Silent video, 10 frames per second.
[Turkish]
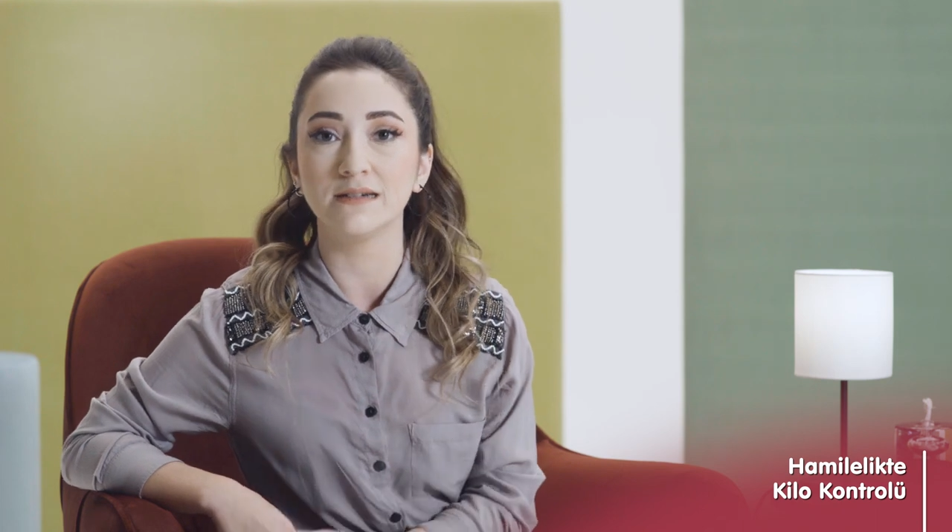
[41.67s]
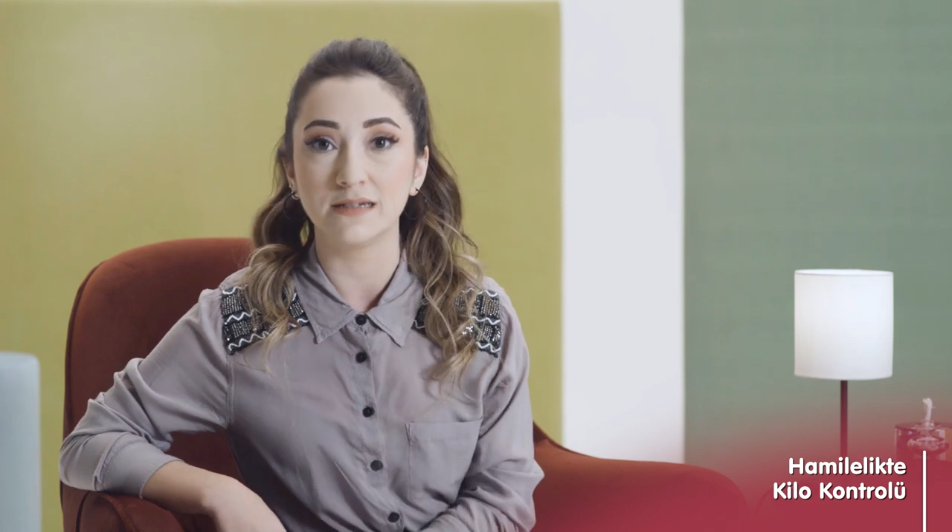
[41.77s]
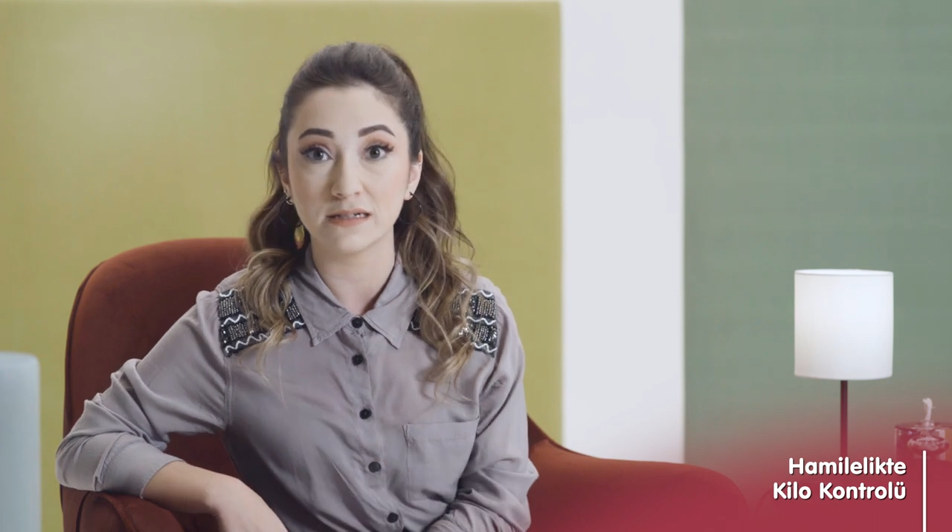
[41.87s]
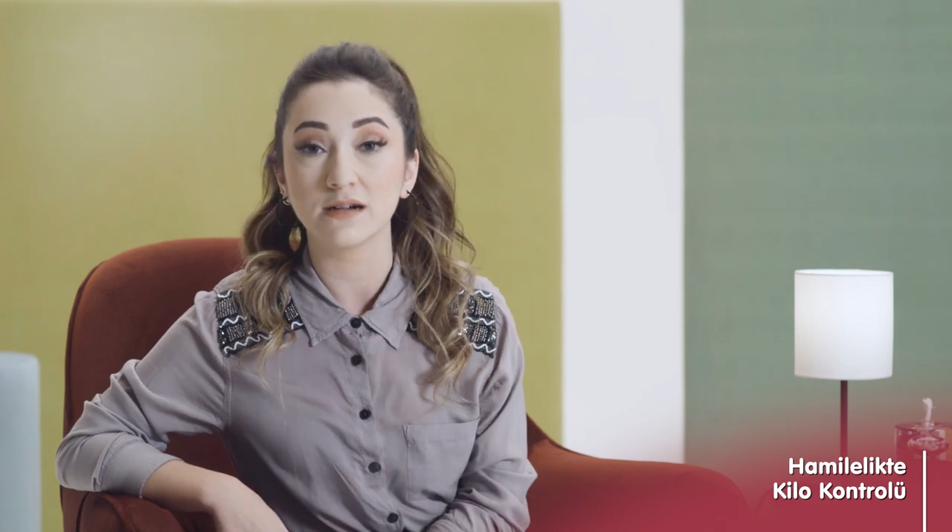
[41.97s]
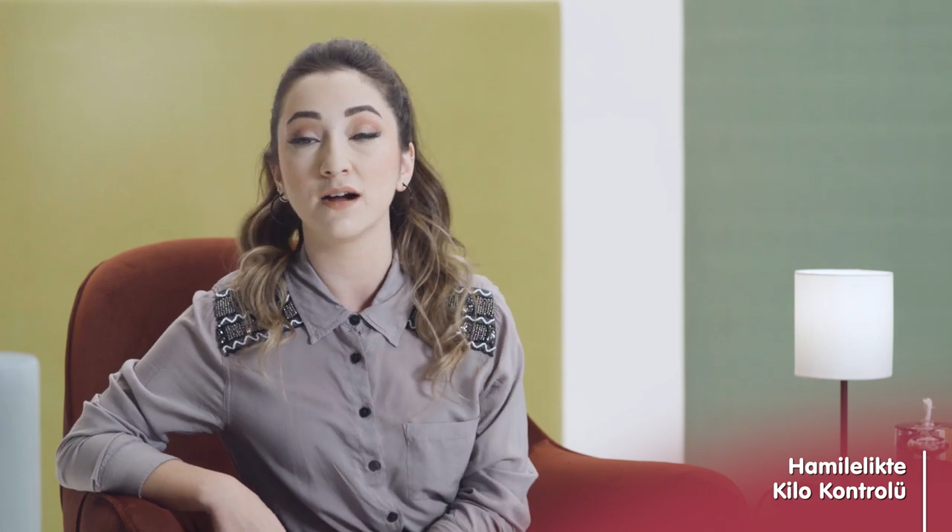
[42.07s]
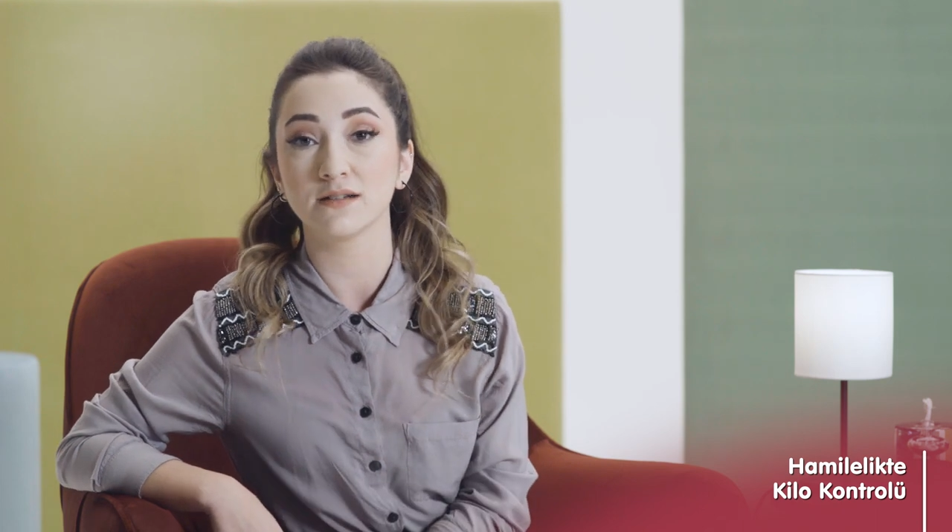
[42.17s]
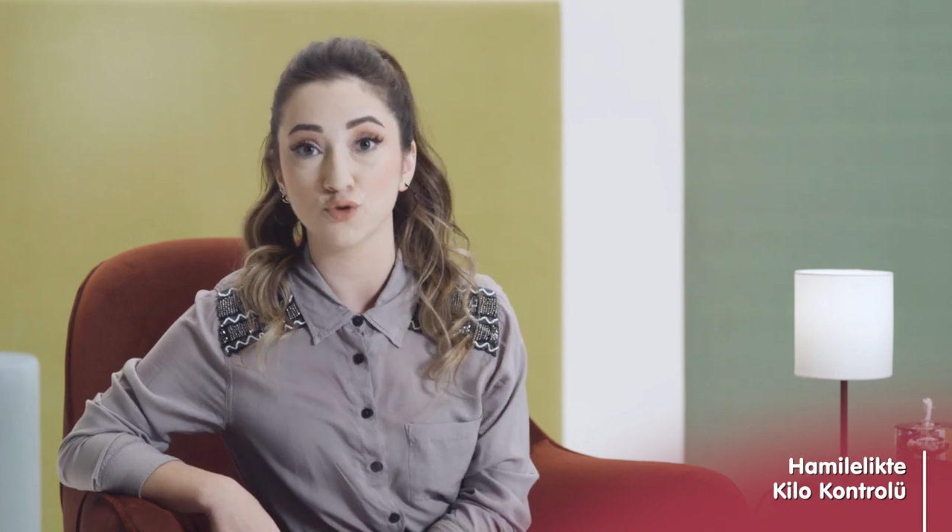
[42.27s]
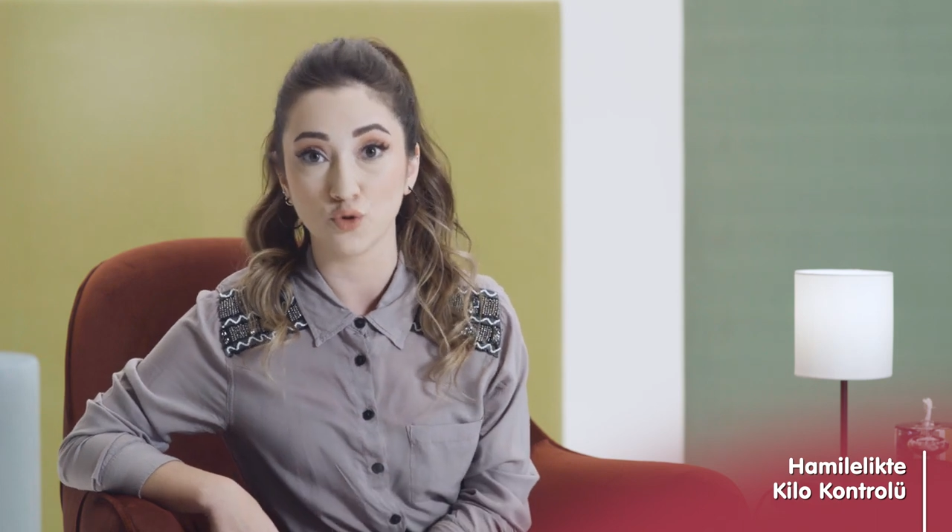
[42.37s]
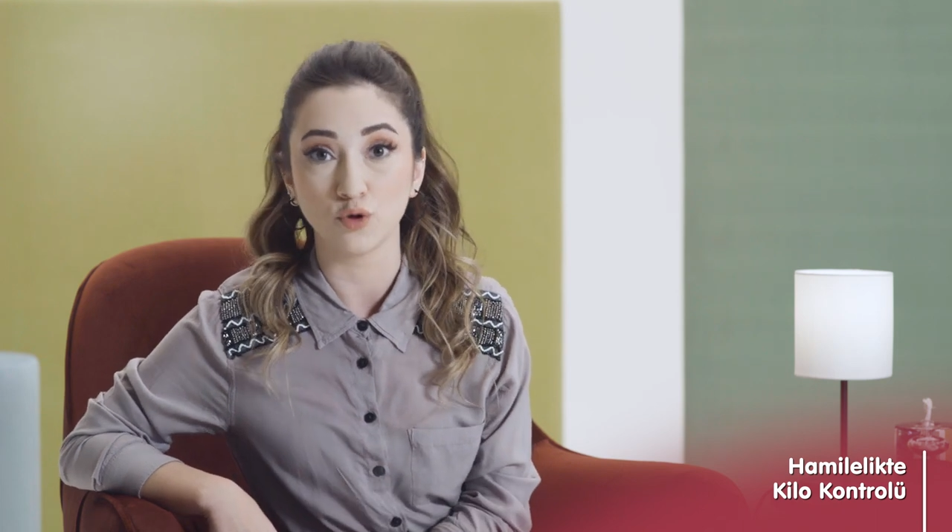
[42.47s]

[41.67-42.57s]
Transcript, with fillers: ağırlık artışı